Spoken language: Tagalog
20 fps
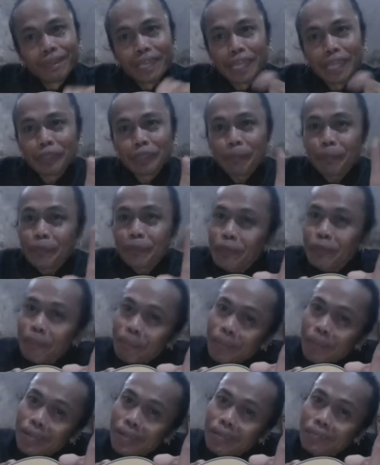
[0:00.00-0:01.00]
Ito po
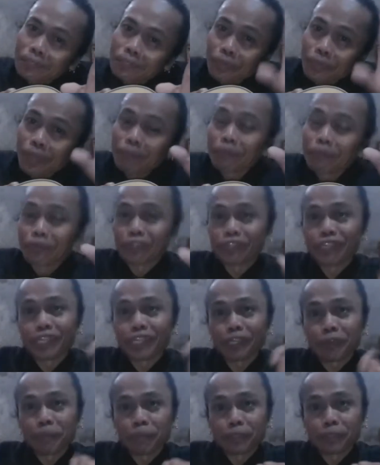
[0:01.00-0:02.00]
yung pang 12
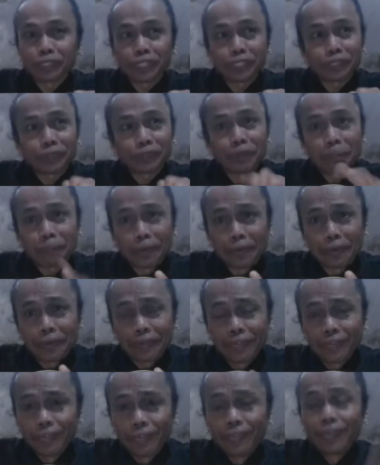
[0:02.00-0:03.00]
original composition ko
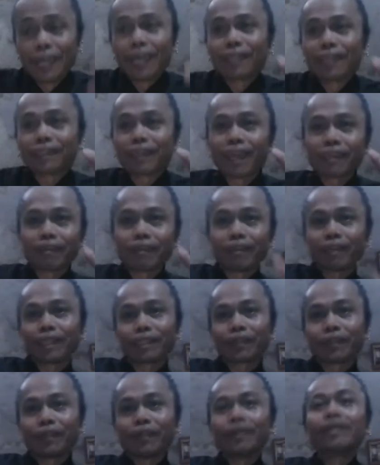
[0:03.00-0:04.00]
po. Ang title
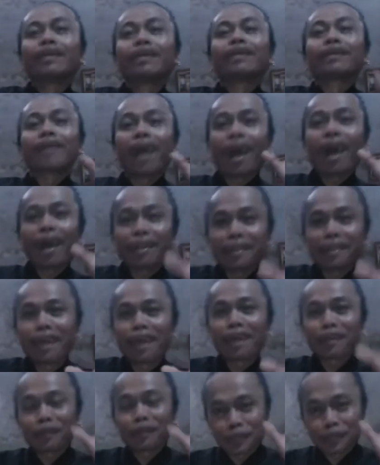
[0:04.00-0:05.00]
nito,
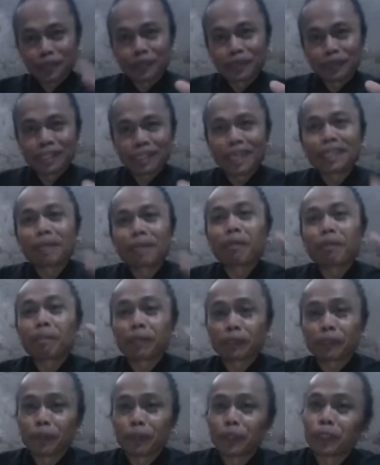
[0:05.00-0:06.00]
Kaya Ko To. Sana po
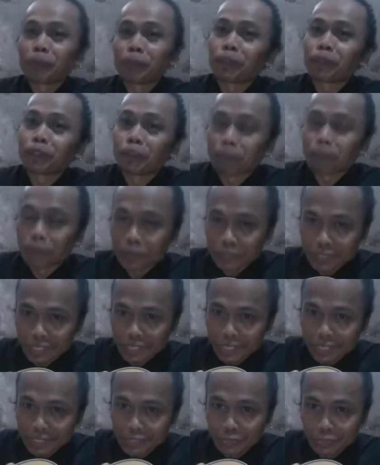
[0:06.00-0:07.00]
patuloy niyo pong
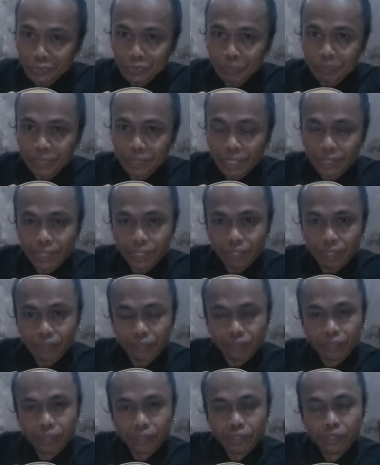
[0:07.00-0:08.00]
supportaran na YouTube channel
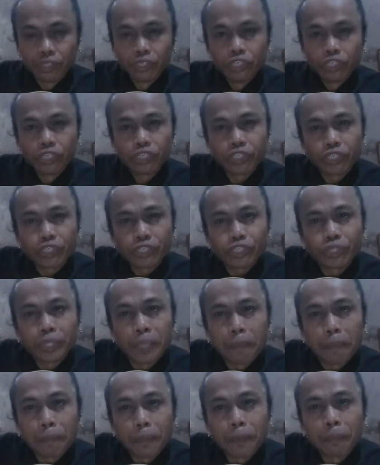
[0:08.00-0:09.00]
ko. Research nyo
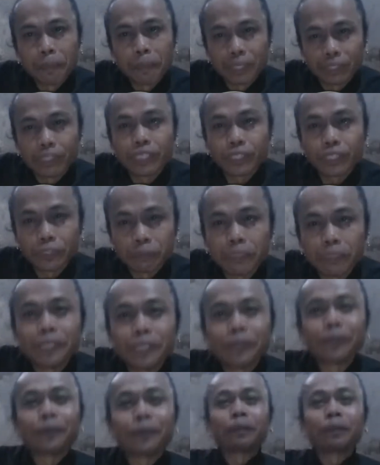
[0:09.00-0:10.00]
lang po, Maldito
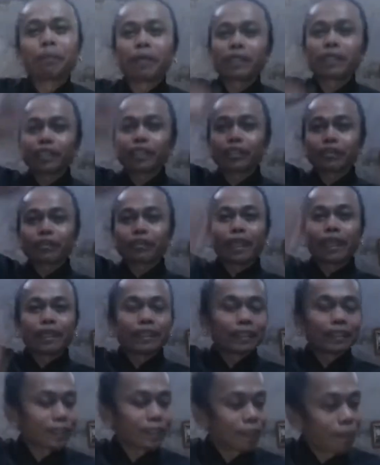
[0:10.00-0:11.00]
Baliw. Pasa niyo to guys.